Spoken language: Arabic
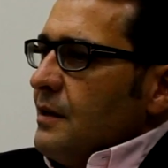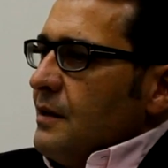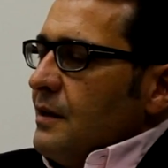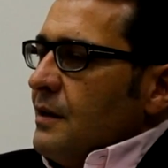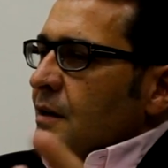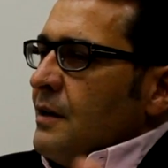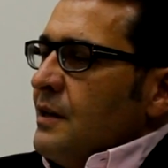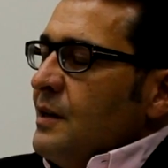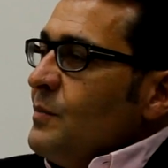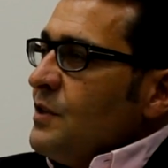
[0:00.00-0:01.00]
آه،
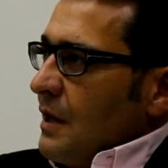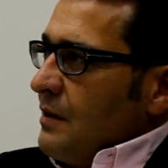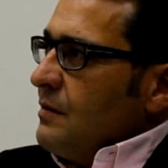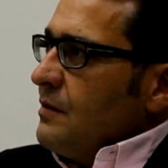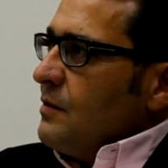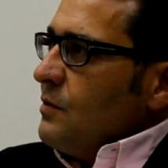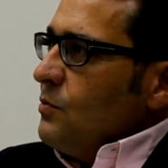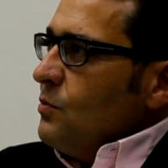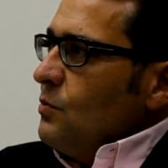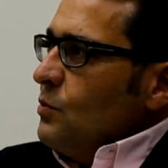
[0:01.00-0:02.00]
يمتد
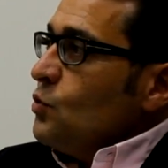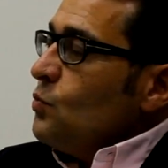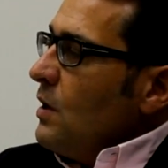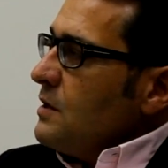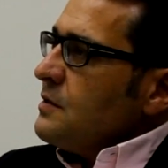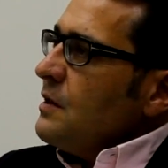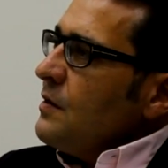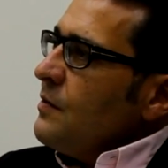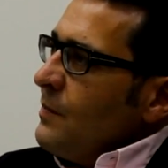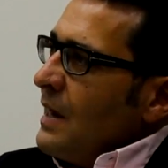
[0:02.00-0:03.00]
ويتواصل
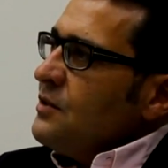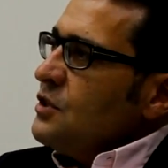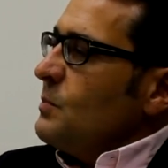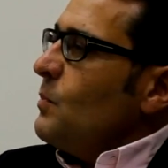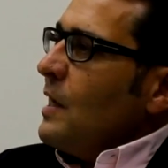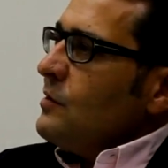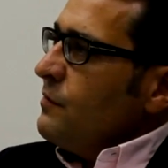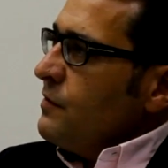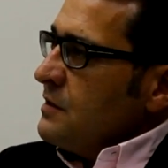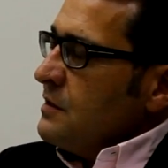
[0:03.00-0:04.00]
مع التجمعات
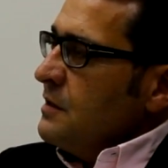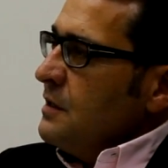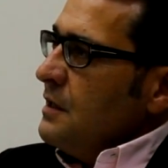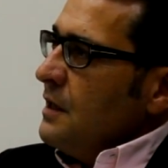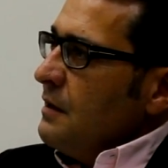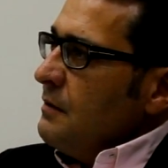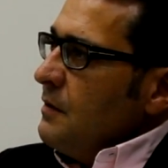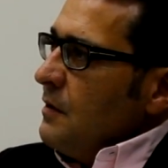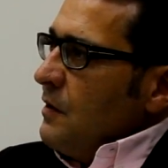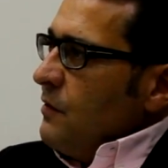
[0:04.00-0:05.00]
الفلسطينيه
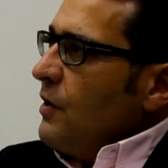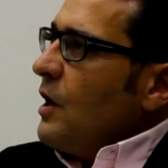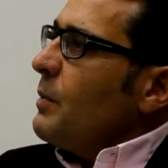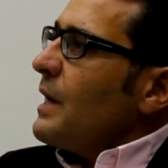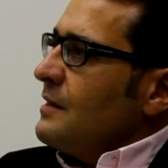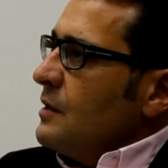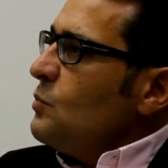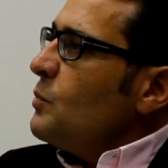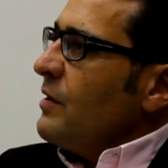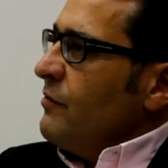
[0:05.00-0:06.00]
في اكبر عدد
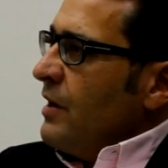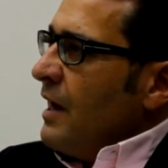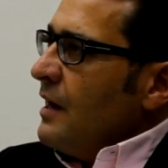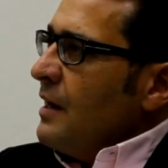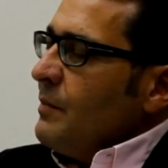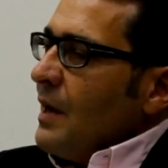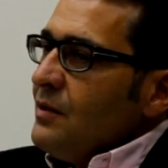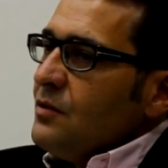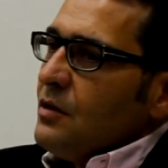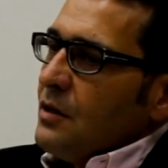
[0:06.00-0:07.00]
ممكن في العالم
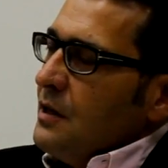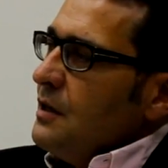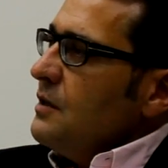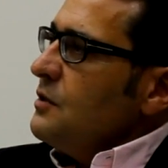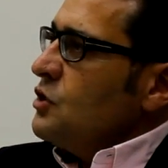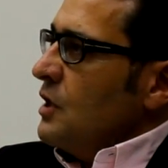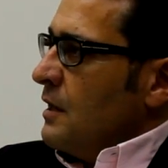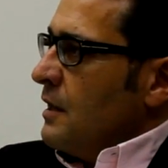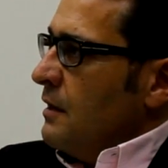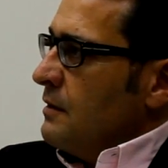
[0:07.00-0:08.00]
عن طريق
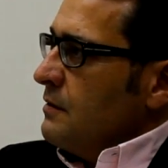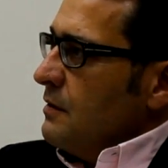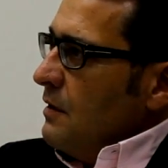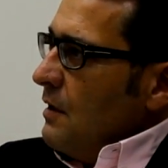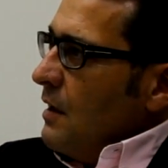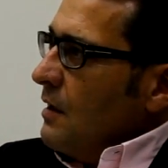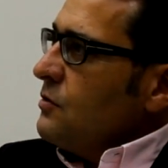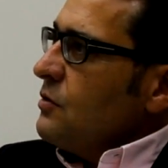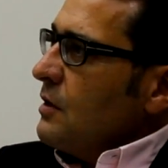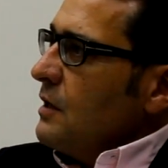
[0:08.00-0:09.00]
شراكات عن
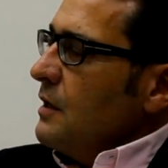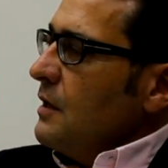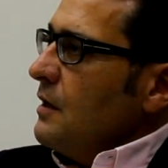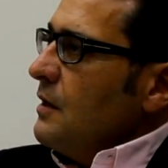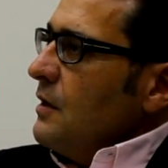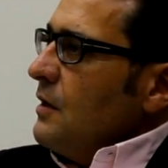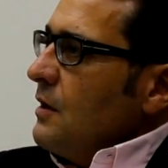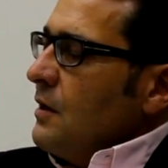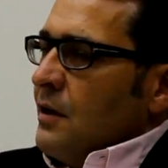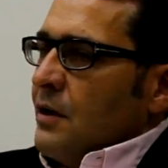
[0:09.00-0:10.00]
طريق
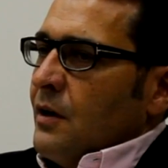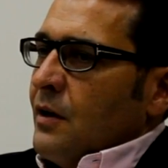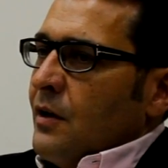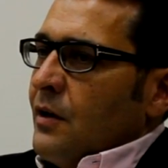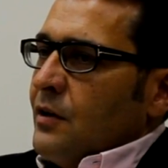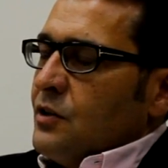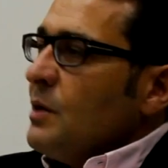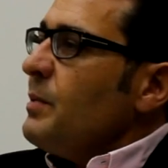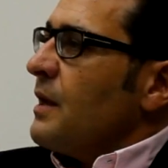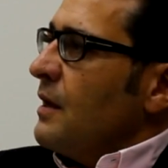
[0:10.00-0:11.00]
آه،
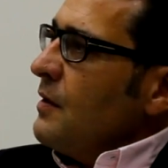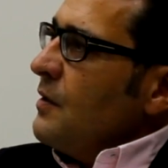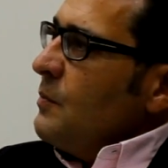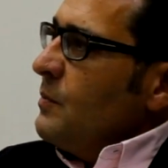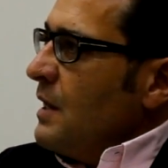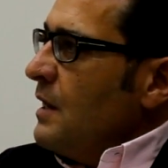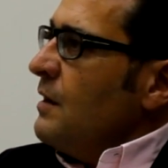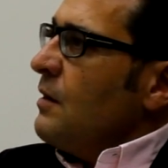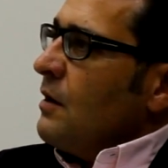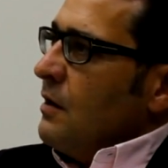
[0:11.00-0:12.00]
شبكه من
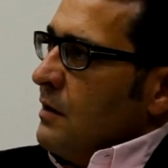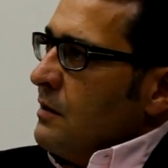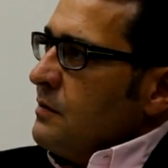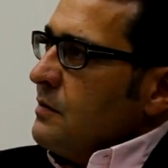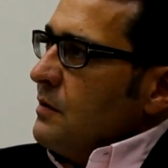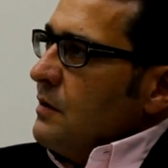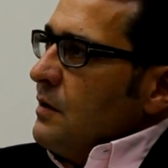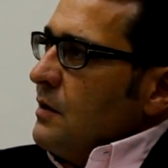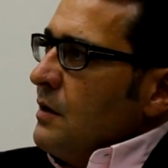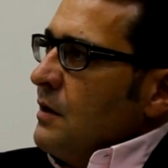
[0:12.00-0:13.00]
العلاقات
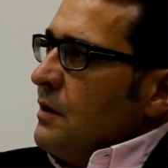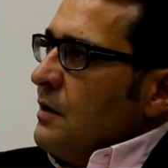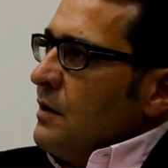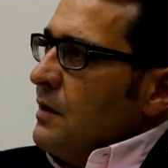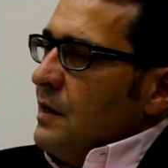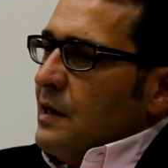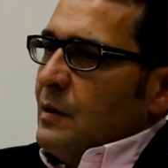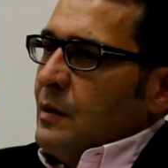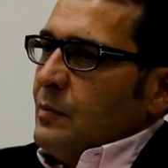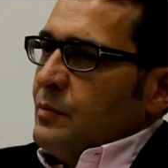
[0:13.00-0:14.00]
آه،
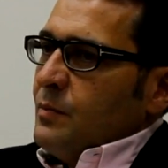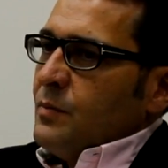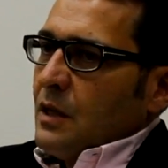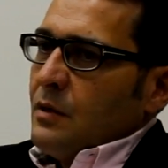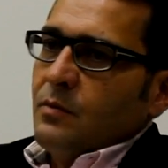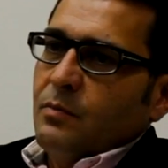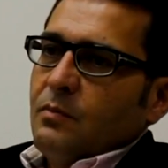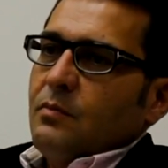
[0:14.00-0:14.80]
اللي بتمتد